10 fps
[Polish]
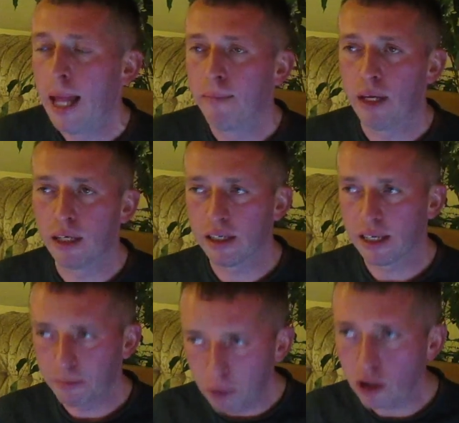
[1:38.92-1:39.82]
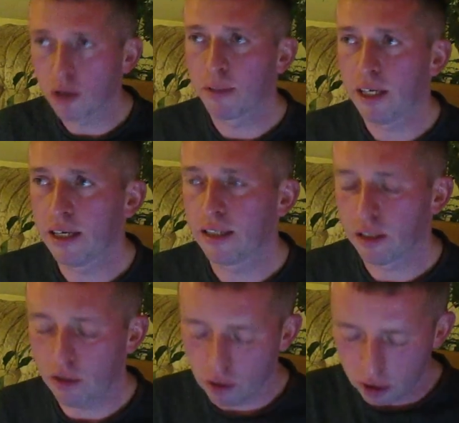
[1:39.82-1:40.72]
E, to tak zbiorczo pytania jest
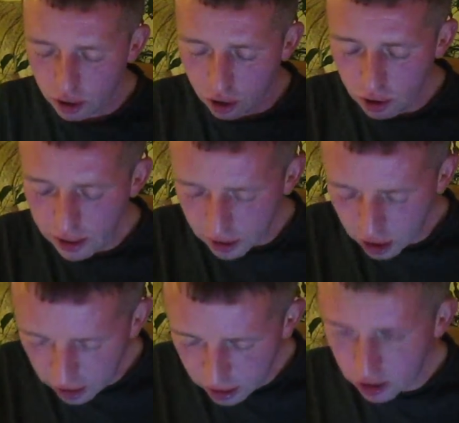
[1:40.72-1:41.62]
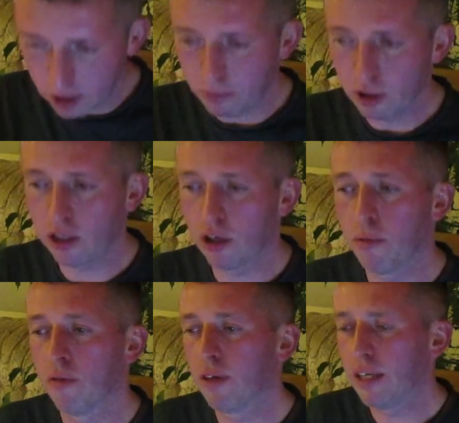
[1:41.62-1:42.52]
tak, o co, jak, czy jest życie
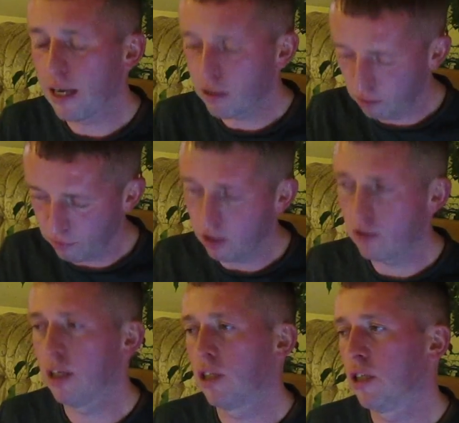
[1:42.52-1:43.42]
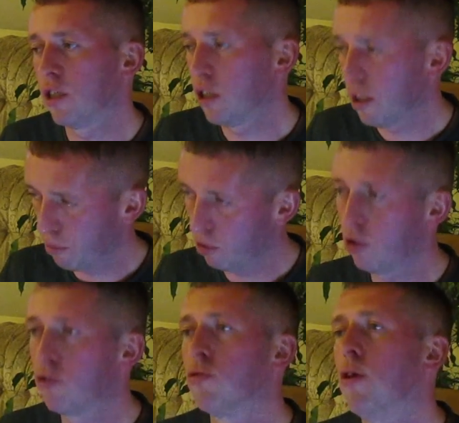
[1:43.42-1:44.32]
pozagrobowe, jak ono wygląda, czy jest życie po
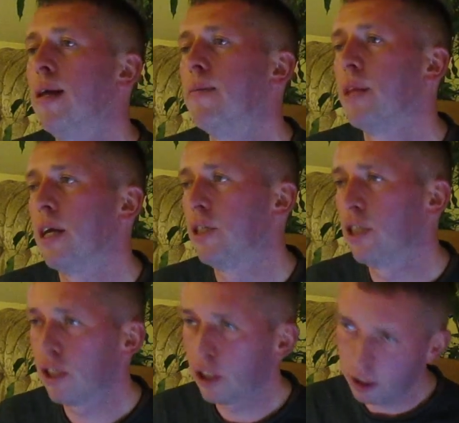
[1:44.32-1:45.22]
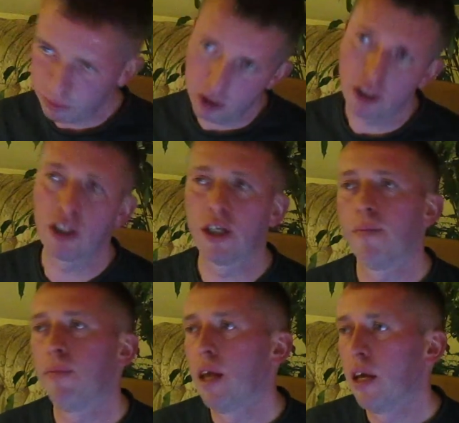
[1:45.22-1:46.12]
życiu, e, czy jest życie przed
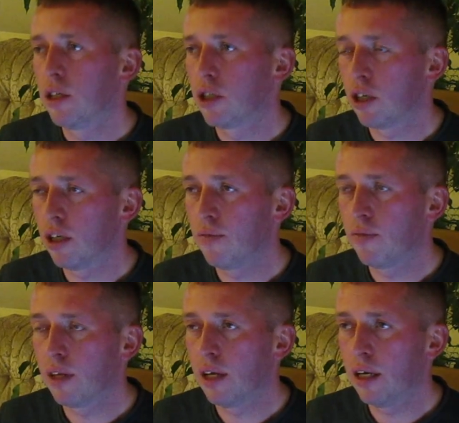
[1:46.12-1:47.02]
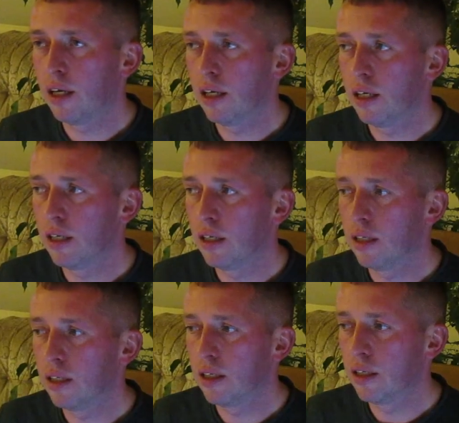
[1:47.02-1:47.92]
życiem, czy e,
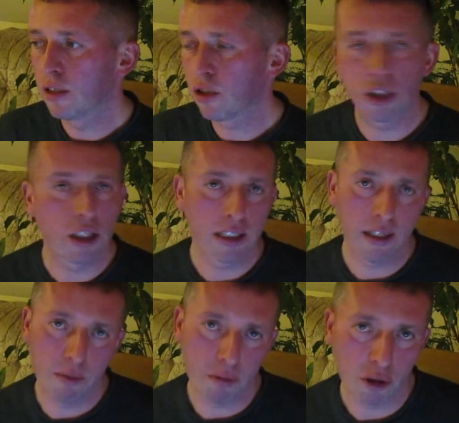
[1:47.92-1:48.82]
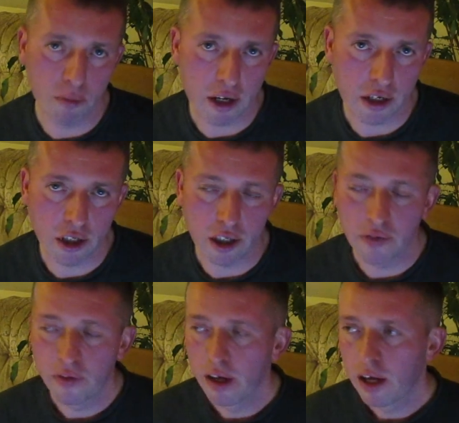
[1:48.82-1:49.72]
e co się dzieje z nami po
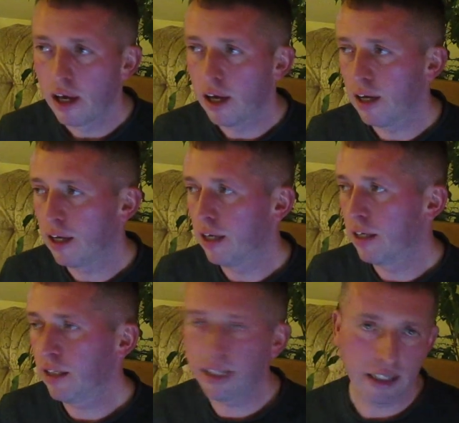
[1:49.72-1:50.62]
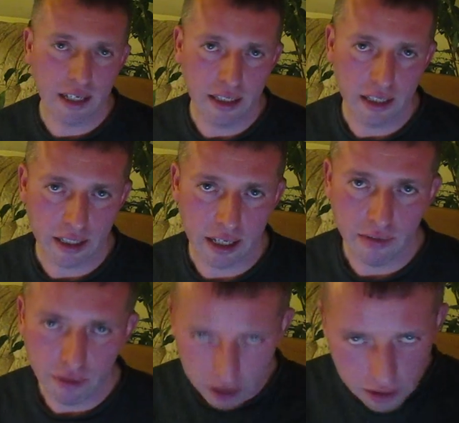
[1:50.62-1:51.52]
śmierci e, i tak dalej, i tak dalej.
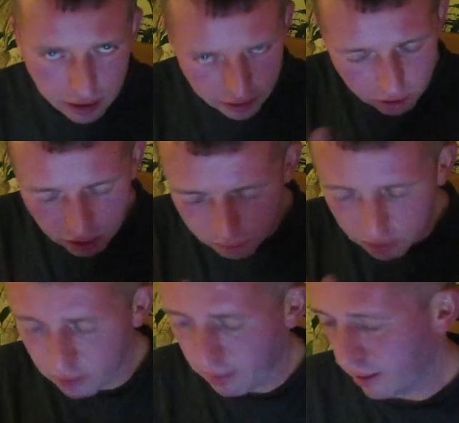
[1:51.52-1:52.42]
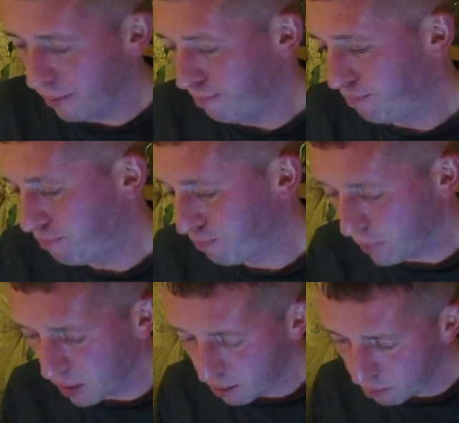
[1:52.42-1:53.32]
te, te, tego typu tematy,
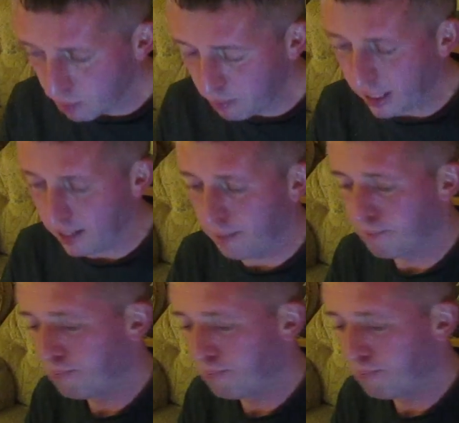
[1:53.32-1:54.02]
e, pytania.